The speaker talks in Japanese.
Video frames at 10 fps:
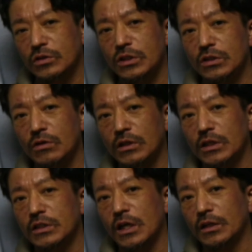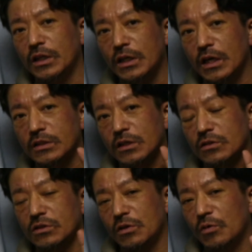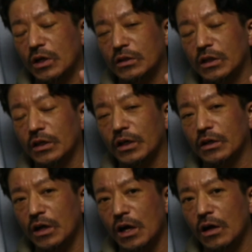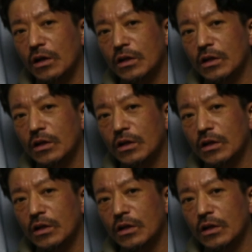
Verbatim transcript: 実は T さんに観察してもらった結果、